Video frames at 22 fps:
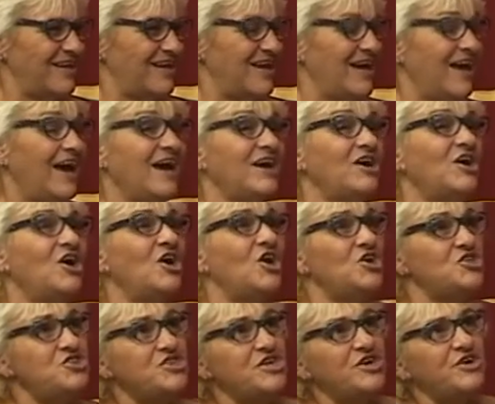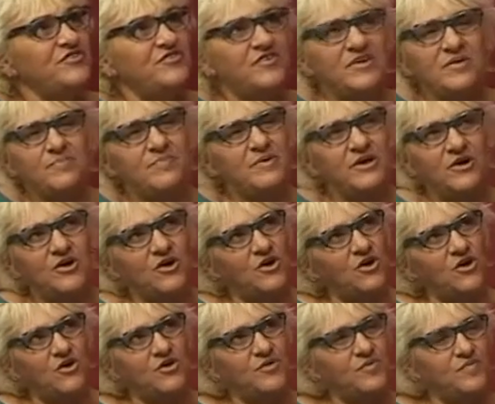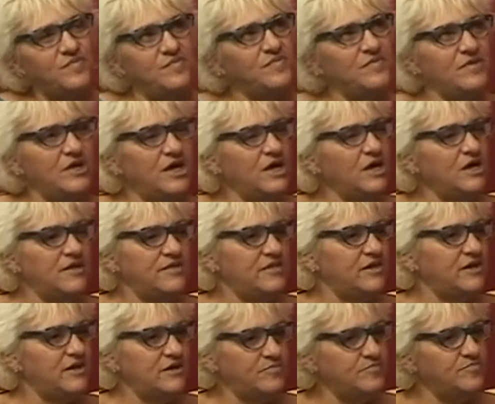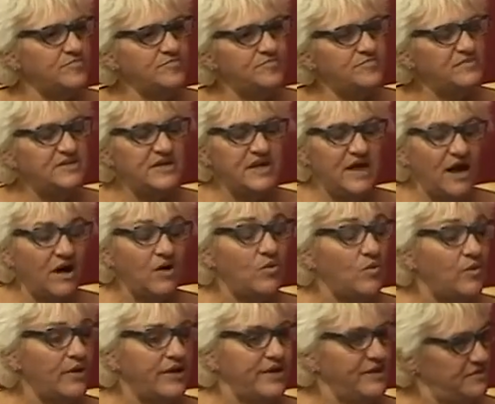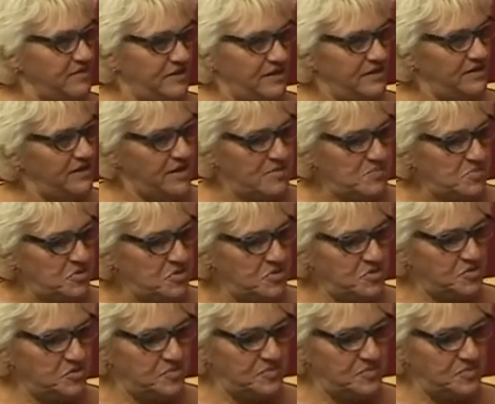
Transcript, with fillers: de ese Con los chicos sí, pero este, se dan cuenta, digamos, ¿no?